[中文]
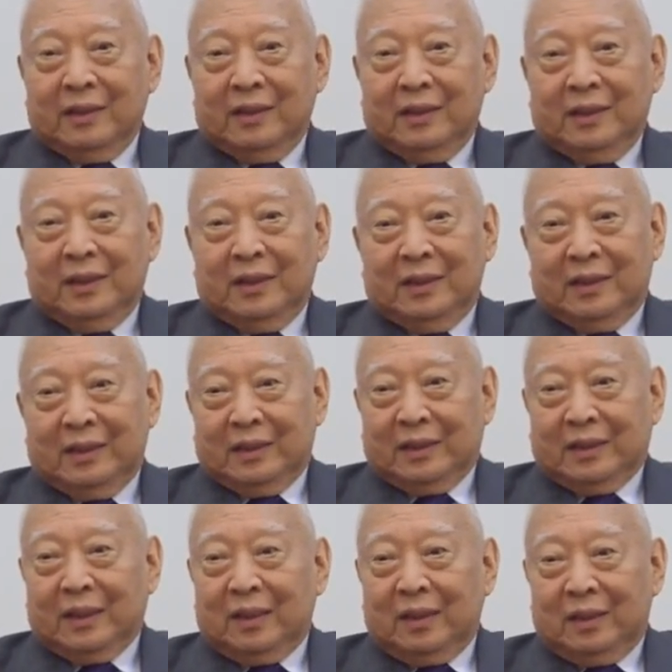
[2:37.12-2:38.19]
你
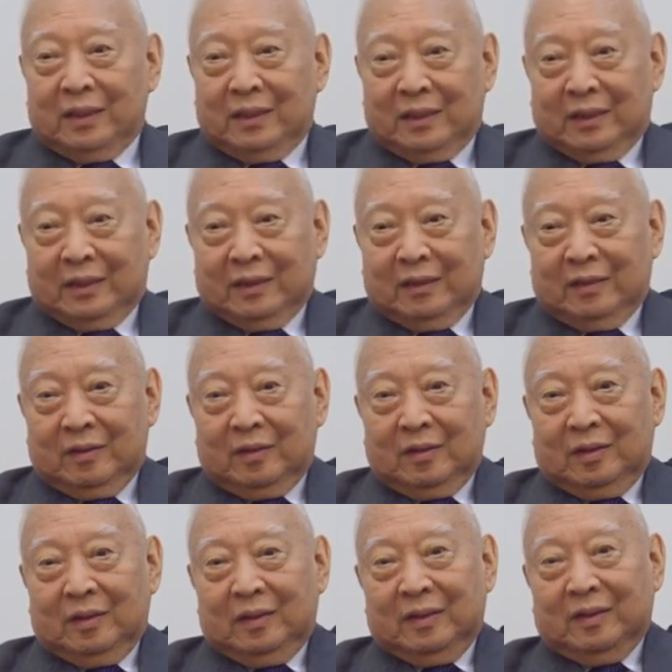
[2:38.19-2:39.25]
在
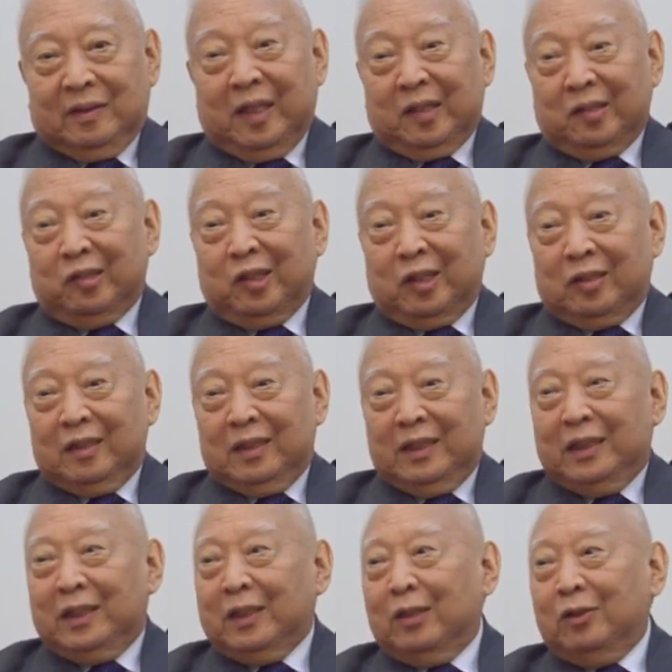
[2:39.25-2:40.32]
顶层
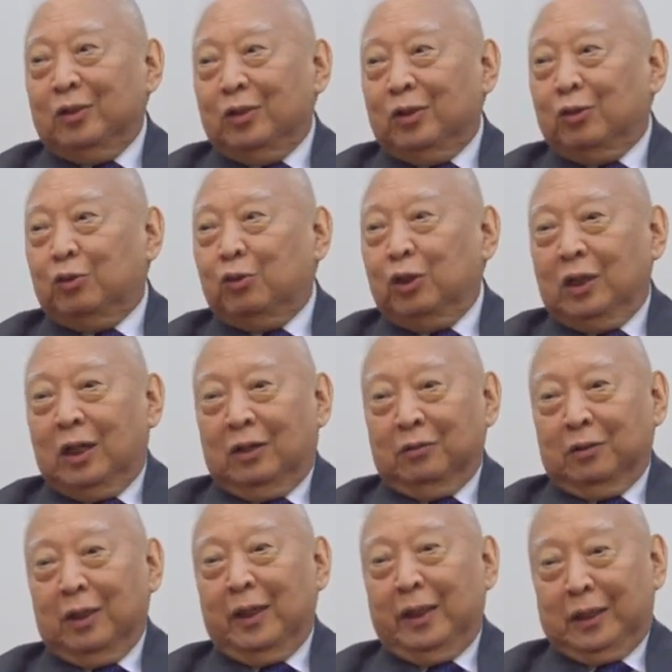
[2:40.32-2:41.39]
一定要有一个最好
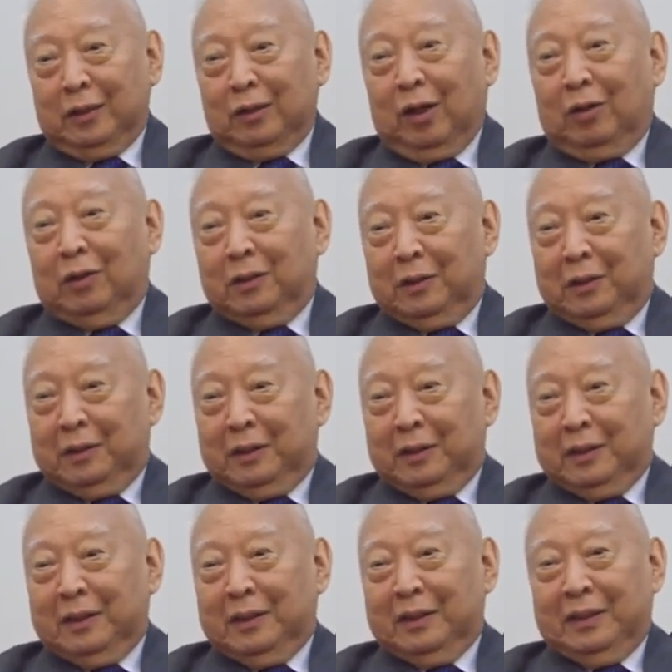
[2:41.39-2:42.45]
的领导，
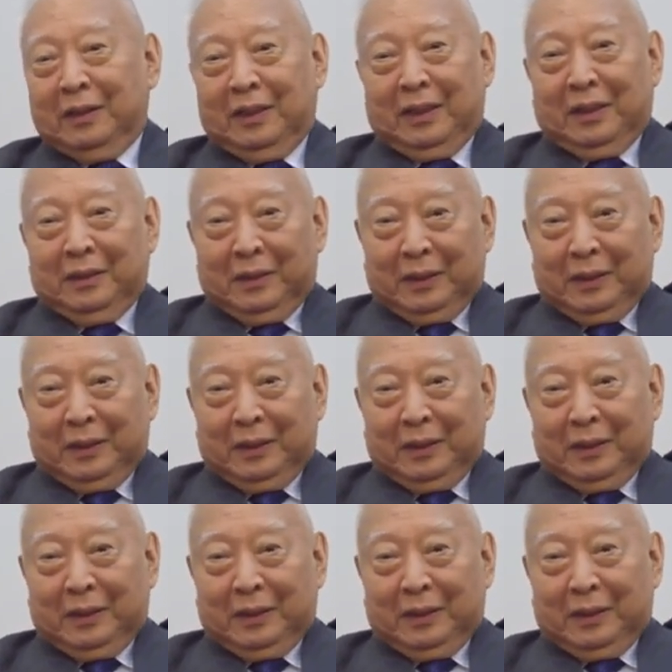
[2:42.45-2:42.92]
啊，